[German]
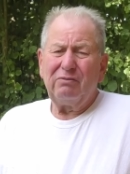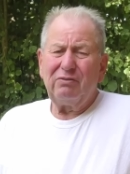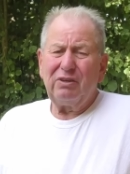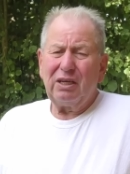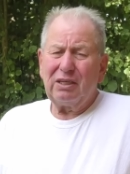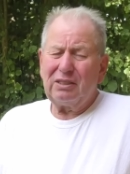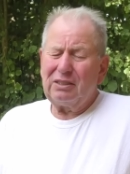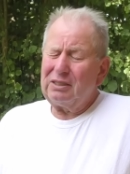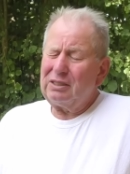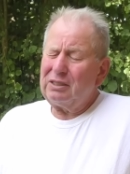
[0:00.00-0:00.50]

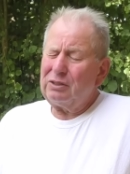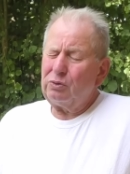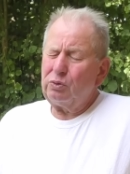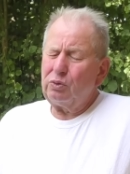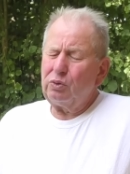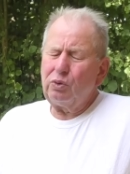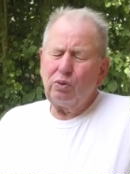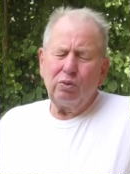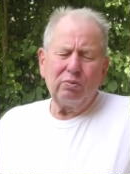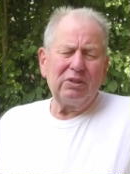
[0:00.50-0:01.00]
Wir hatten die
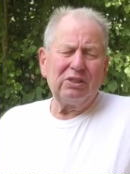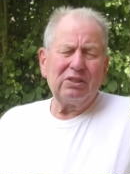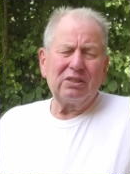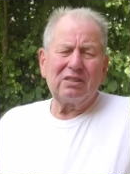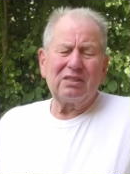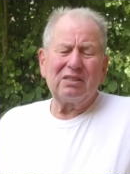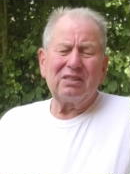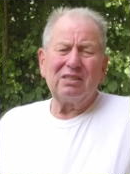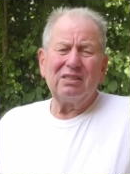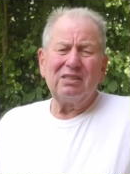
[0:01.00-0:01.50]

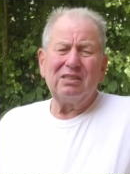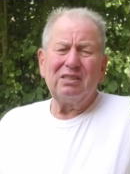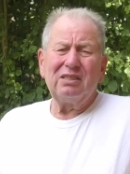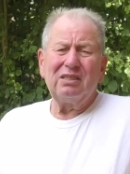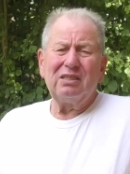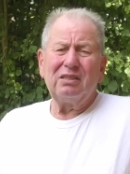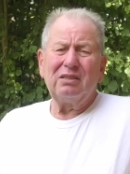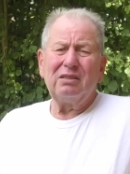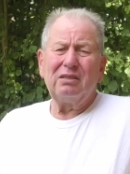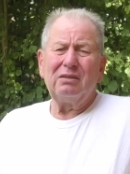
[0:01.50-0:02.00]
übelsten
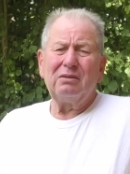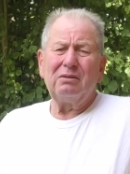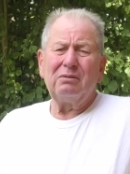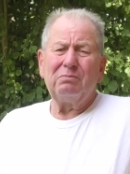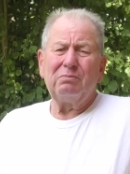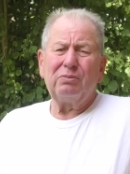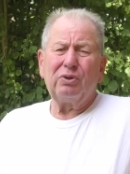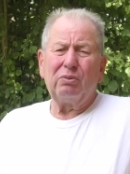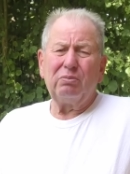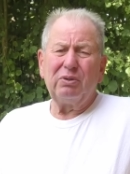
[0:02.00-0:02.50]

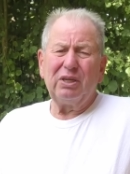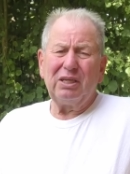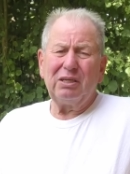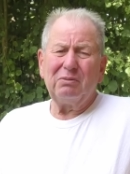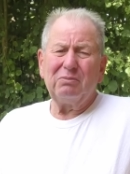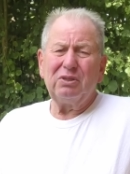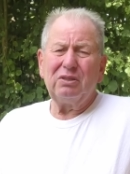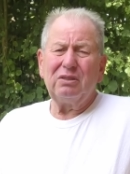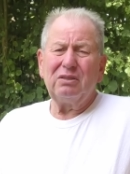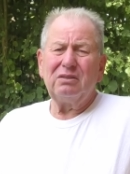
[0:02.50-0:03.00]

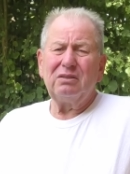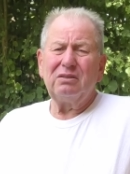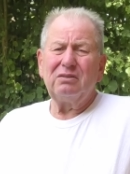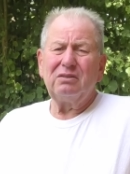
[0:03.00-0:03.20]
Probleme,